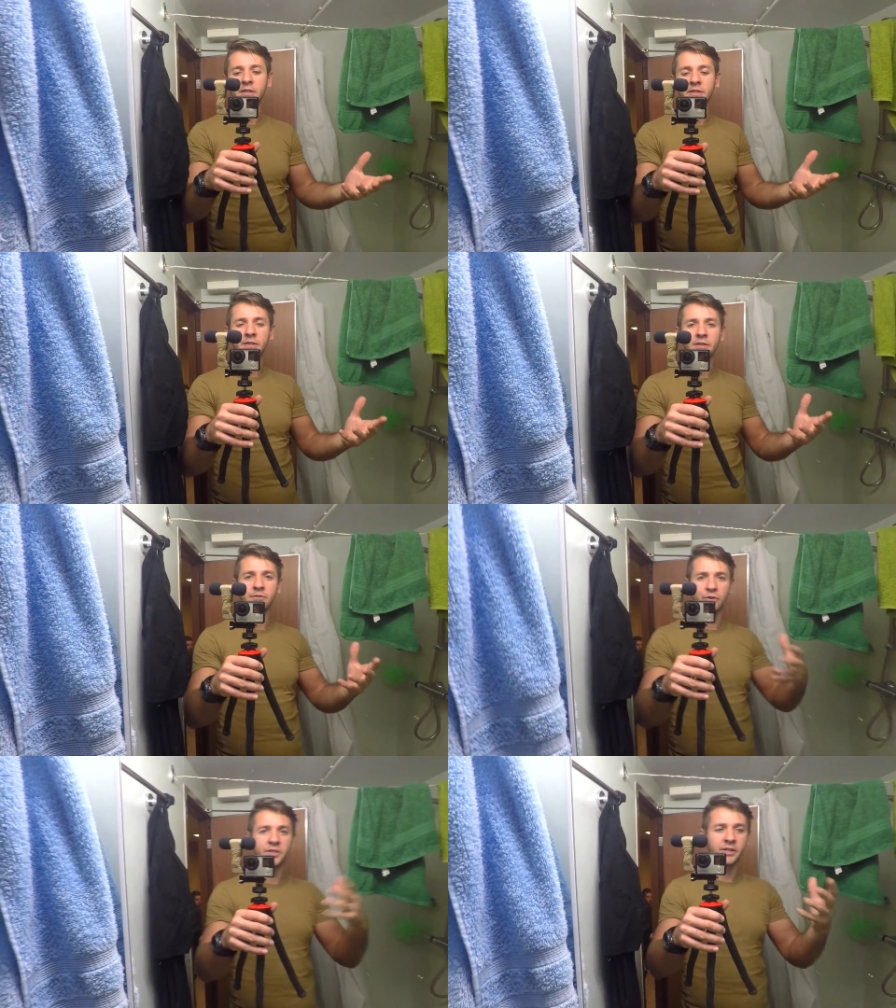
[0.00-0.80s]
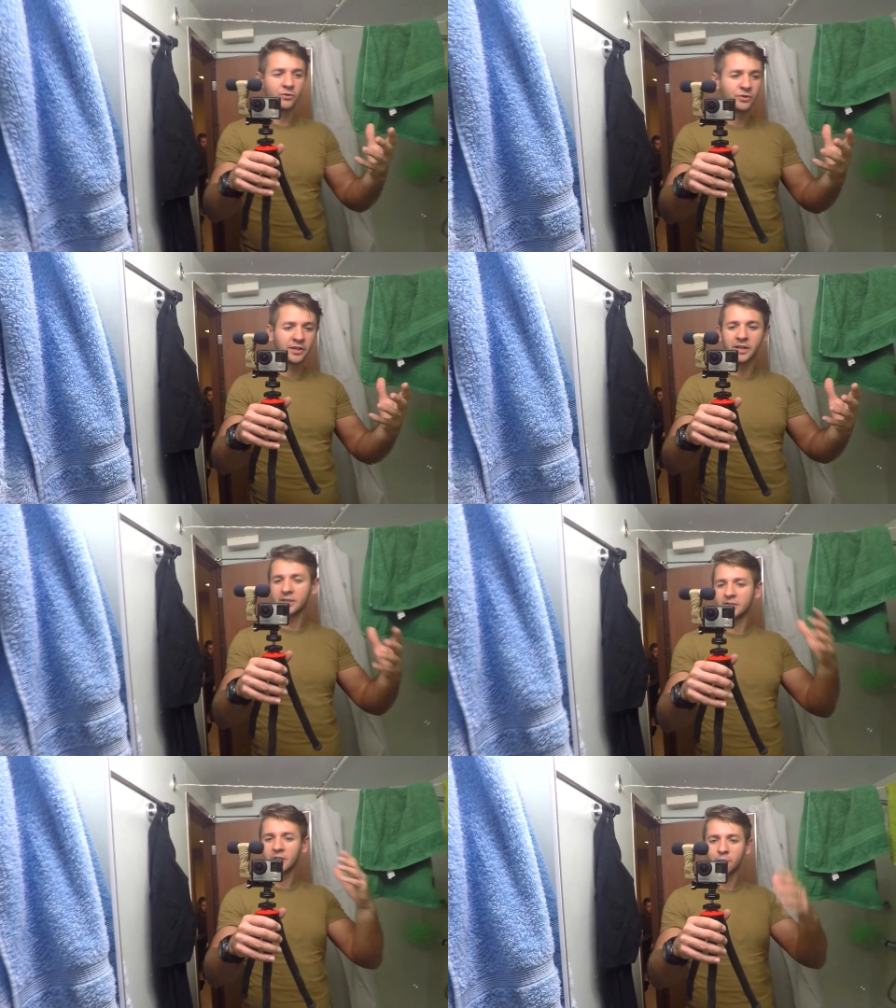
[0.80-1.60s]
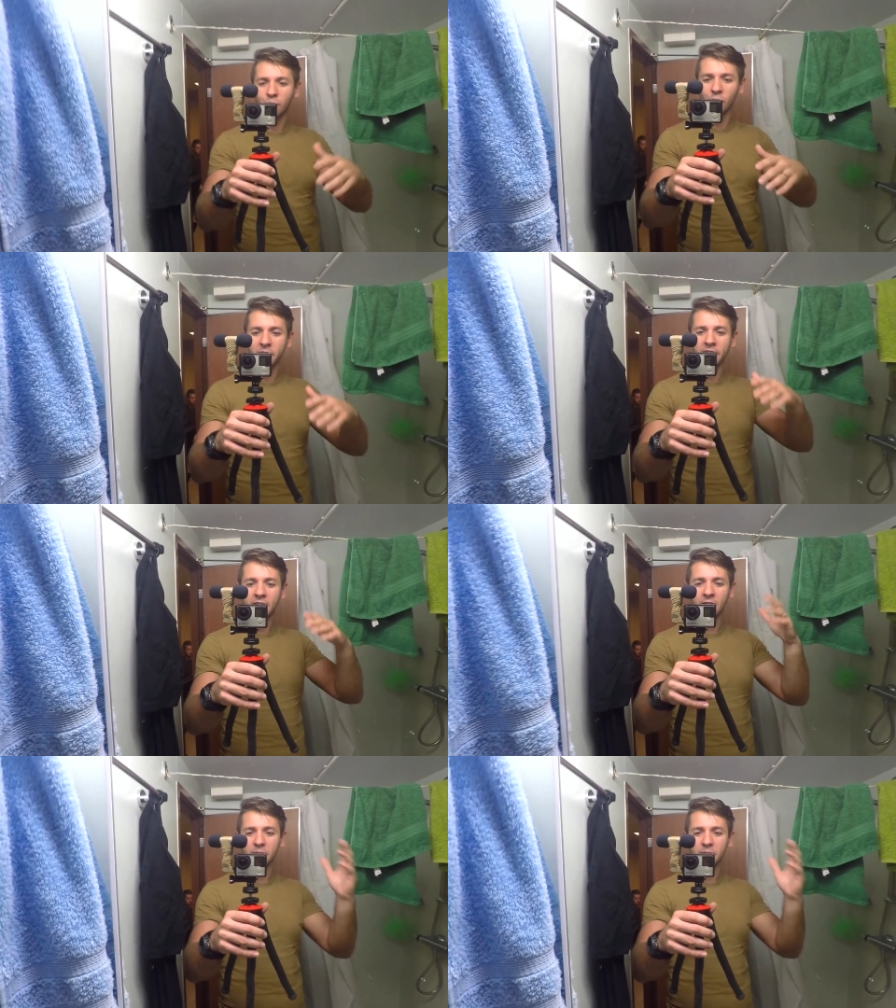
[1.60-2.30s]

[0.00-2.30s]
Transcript: они его делают. Или это старпома, или